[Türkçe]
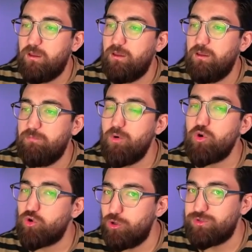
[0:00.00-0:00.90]
E,
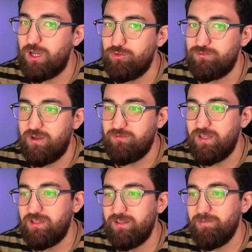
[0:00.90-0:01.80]
mor koltuğa lütfen
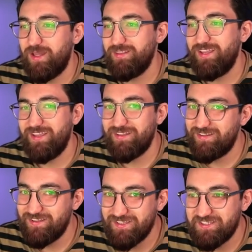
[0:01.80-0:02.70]
falan dedi. Ben de
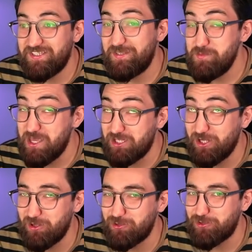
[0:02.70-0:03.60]
gittim
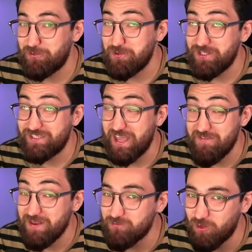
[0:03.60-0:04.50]
yeşile oturdum. Çünkü
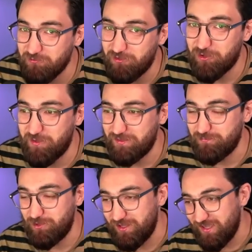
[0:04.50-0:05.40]
severim konforu
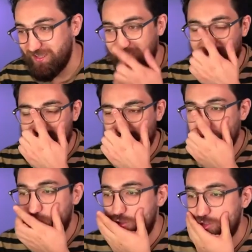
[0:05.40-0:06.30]
ben böyle.
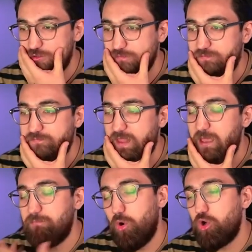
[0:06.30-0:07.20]
Yeşile oturdum.
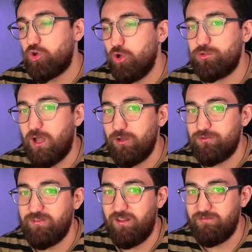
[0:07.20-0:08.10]
Mor koltuğa
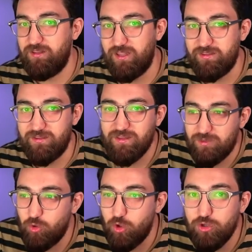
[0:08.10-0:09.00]
lütfen falan dedi.
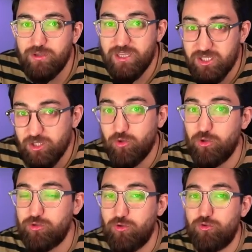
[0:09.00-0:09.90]
Lan ne oluyor? Yeşil
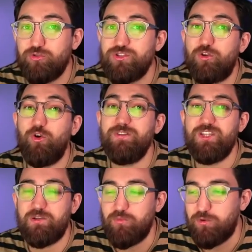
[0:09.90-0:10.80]
koltukta oturunca Covid
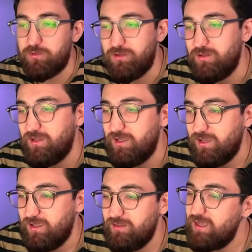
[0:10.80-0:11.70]
çıkmıyor mu?
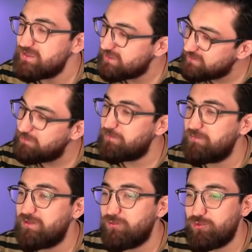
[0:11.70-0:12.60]
Neyse tamam
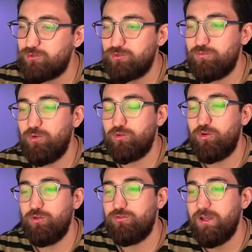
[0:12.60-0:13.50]
dedik. Oturduk mor
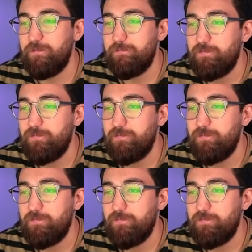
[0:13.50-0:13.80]
koltuğa.